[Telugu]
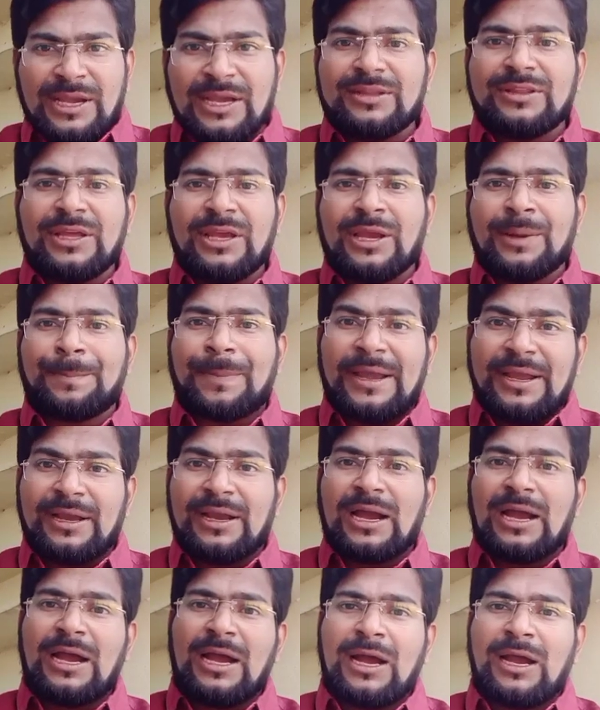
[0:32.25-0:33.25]
ఏది
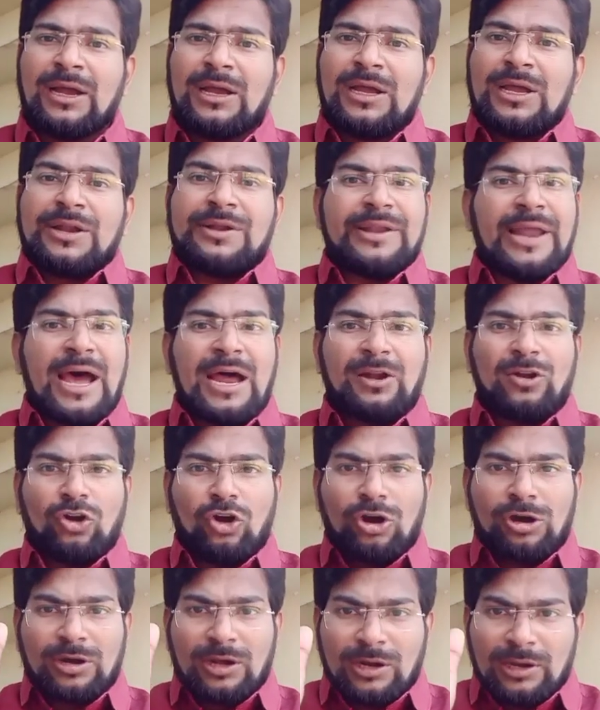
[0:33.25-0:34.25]
పైగా నాన్
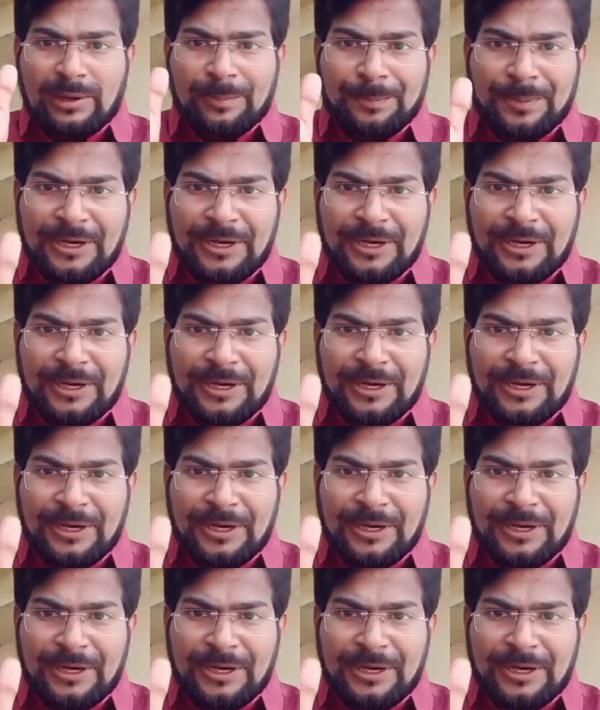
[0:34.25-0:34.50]
లోకల్గా